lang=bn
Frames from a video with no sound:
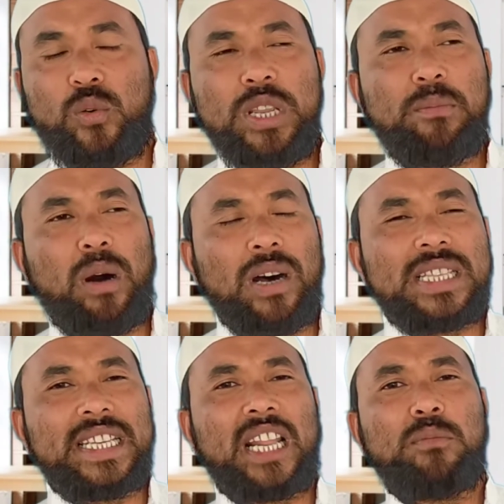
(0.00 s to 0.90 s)
ওই
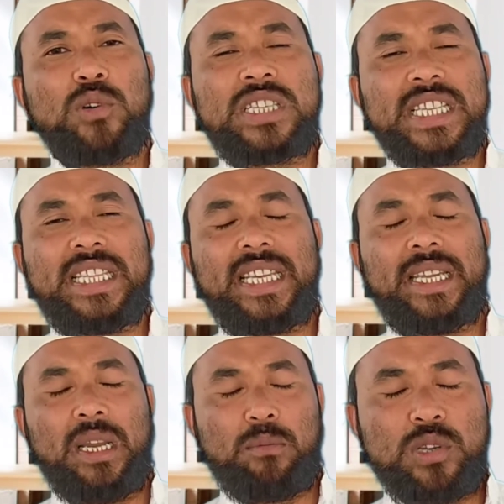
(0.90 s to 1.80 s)
মওয়াজ্জিন আর মসজিদে
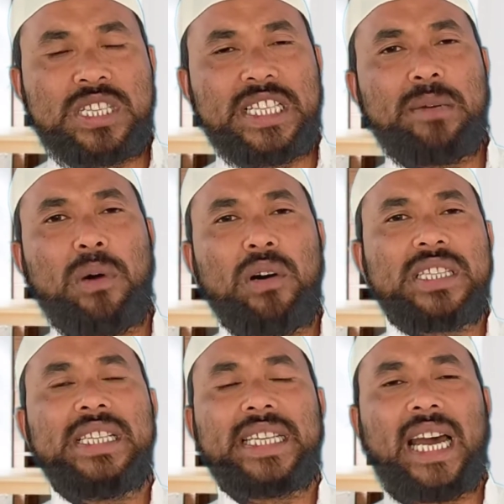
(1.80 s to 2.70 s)
মসজিদের
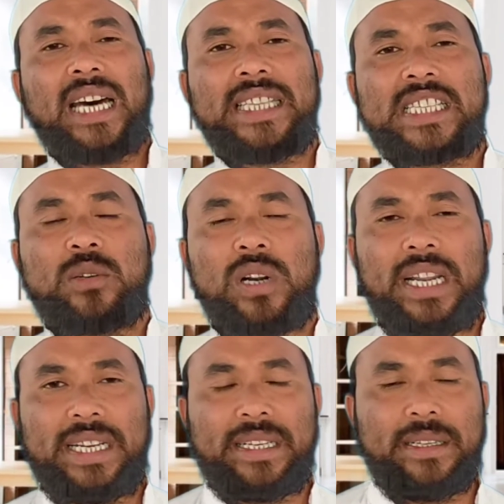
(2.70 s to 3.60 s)
মওয়াজ্জিনকে আদেশ
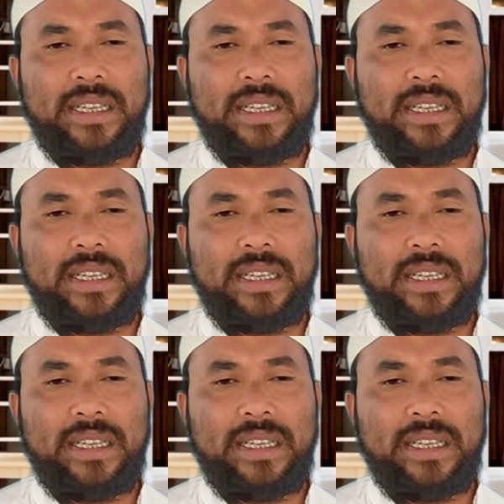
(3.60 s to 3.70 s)
করলেন